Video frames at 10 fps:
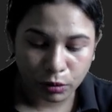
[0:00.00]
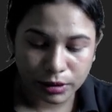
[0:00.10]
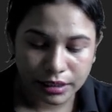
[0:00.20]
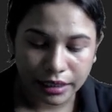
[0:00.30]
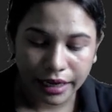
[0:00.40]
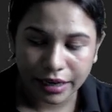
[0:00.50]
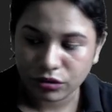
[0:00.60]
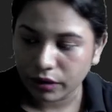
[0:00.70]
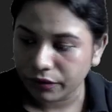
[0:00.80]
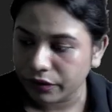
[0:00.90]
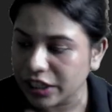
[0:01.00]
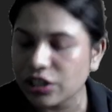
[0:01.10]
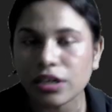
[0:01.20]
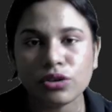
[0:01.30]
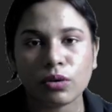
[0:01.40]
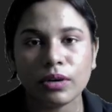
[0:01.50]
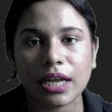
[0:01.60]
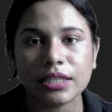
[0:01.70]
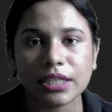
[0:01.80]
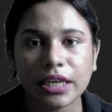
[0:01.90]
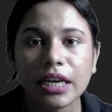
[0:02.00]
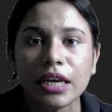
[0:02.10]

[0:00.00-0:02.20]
করছে এক্সট্রা ফিচার যখন আনছে